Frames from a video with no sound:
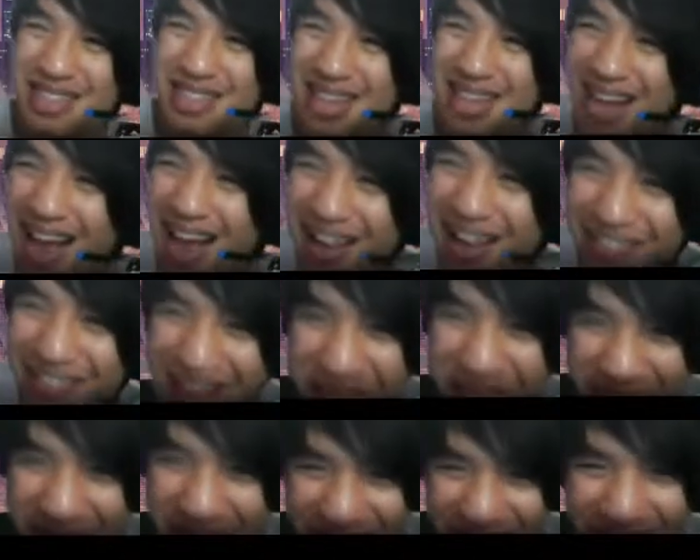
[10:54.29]
ง่ายกว่า
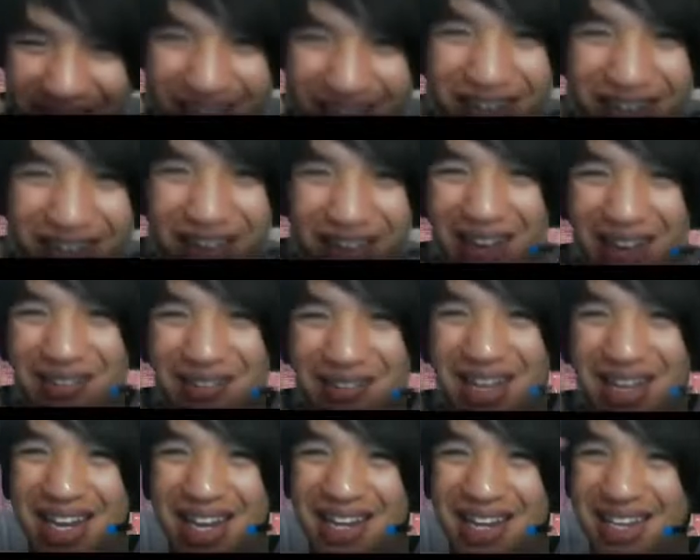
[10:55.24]
แบบงานที่เราทำ
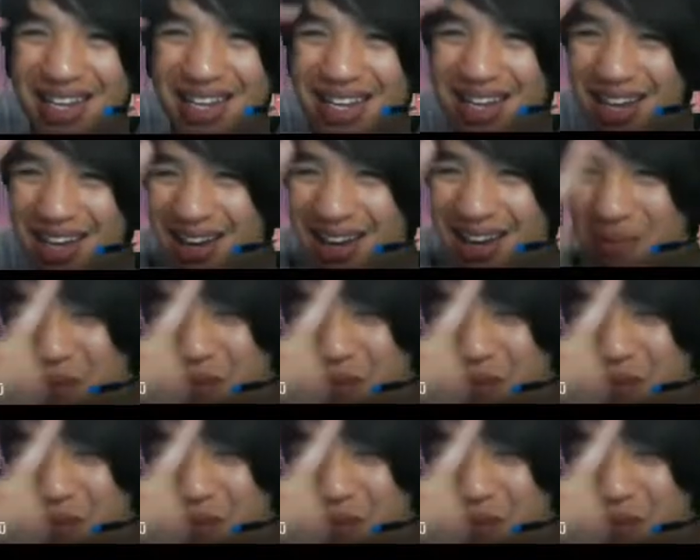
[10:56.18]
อีกมี